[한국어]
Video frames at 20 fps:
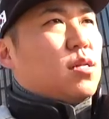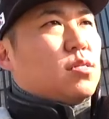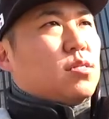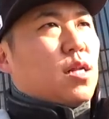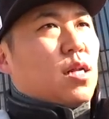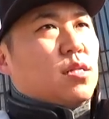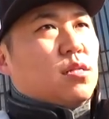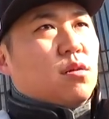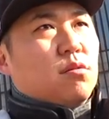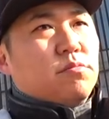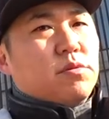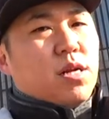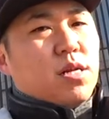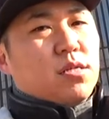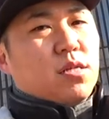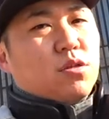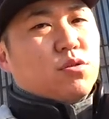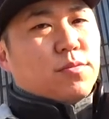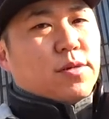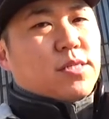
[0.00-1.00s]
텐덤을 할
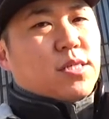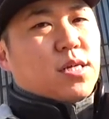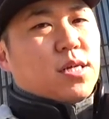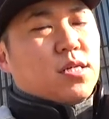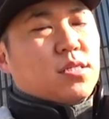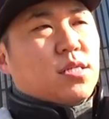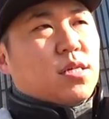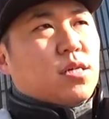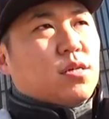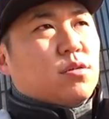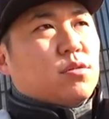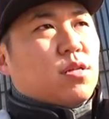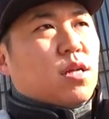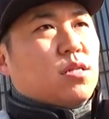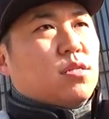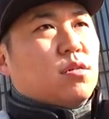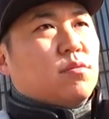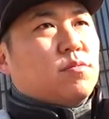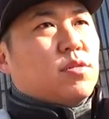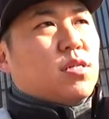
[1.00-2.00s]
때도 마찬가지예요.
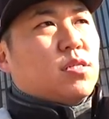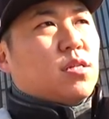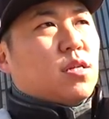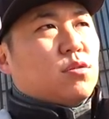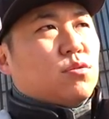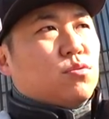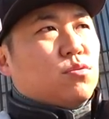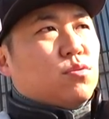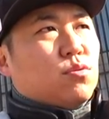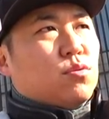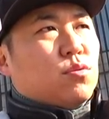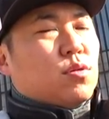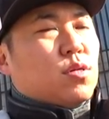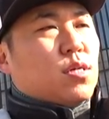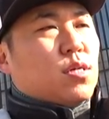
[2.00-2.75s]
텐덤을 할 때도